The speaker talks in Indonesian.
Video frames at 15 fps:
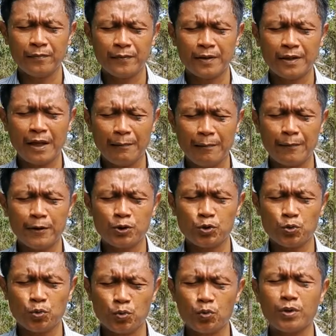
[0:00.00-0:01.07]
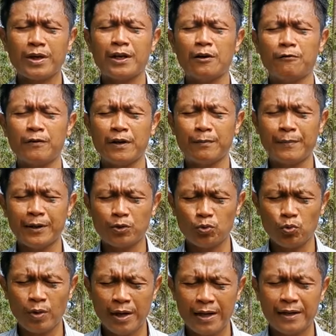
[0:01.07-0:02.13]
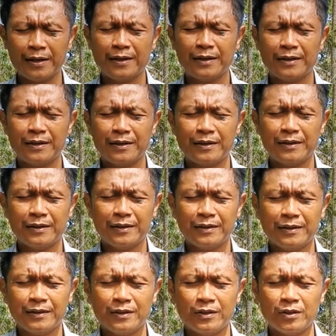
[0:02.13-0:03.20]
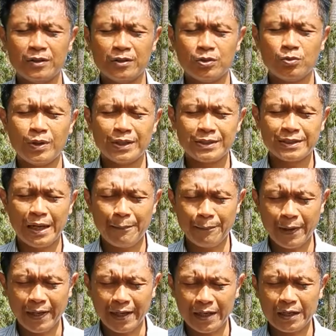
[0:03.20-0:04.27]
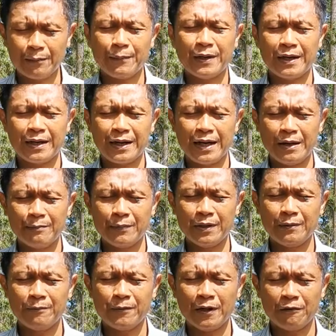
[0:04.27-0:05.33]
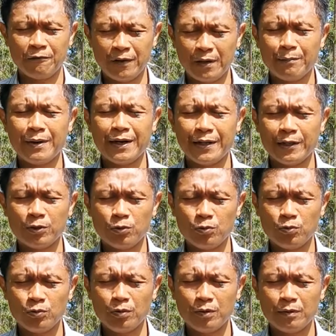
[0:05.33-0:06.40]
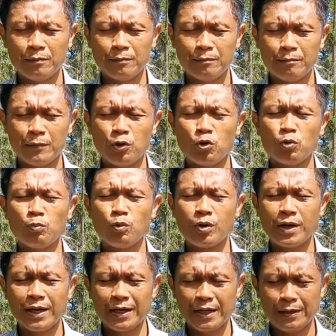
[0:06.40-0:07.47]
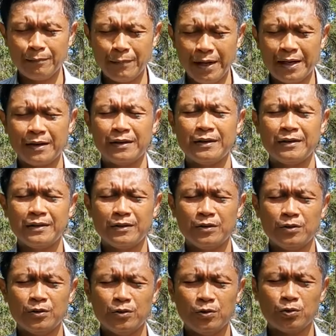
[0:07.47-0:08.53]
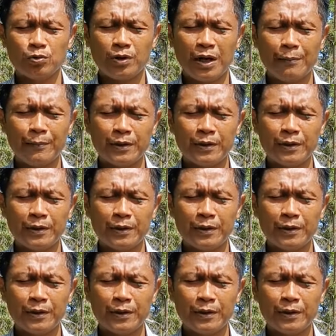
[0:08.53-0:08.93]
Tetapi bersyukur kalau firman Tuhan, Tuhan sampaikan kepada kami, biar firman itu menumbuhkan iman untuk kami